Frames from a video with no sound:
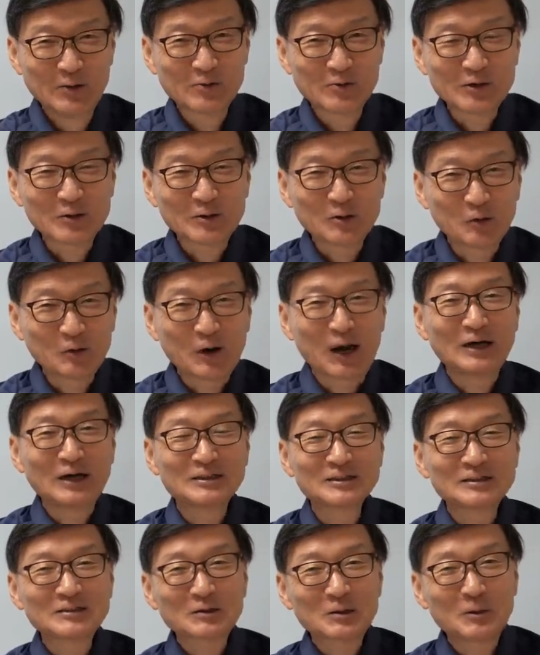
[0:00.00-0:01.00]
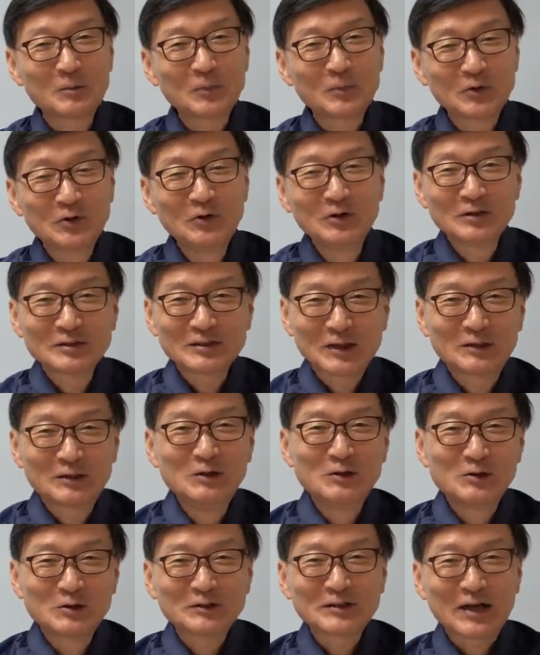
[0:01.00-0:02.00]
우리 도널드 트럼프
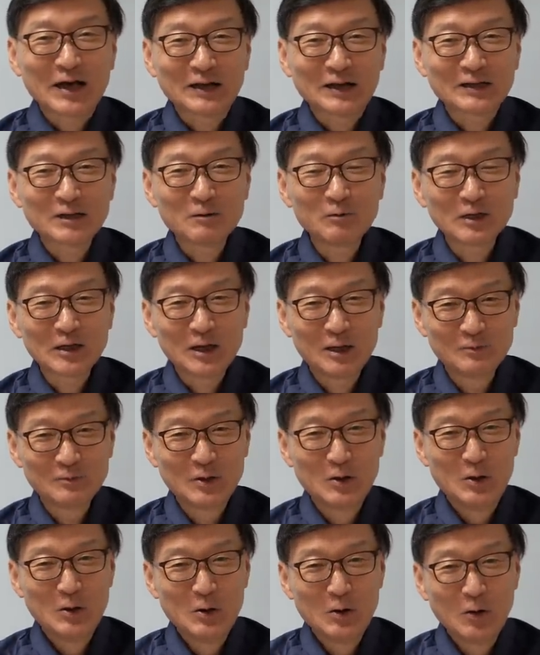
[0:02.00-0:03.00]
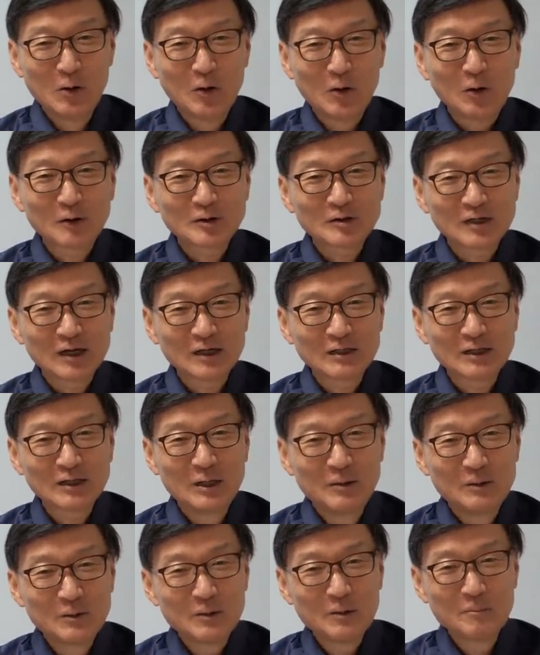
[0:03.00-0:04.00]
대통령 다른 게 뭐냐면 어떻게
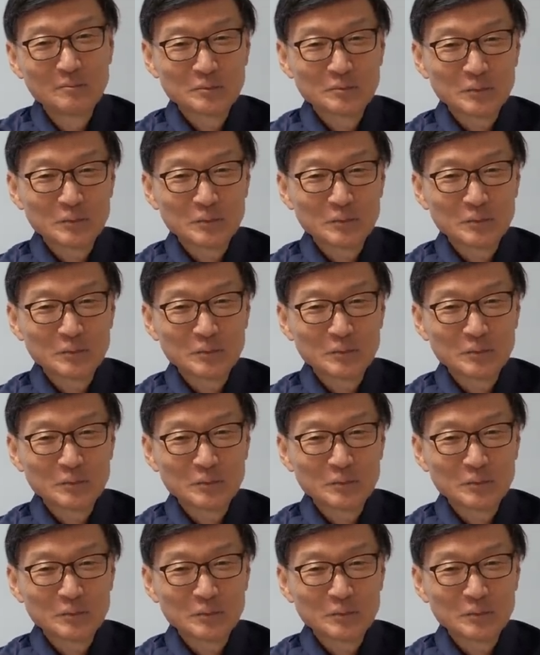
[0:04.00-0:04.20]
했냐면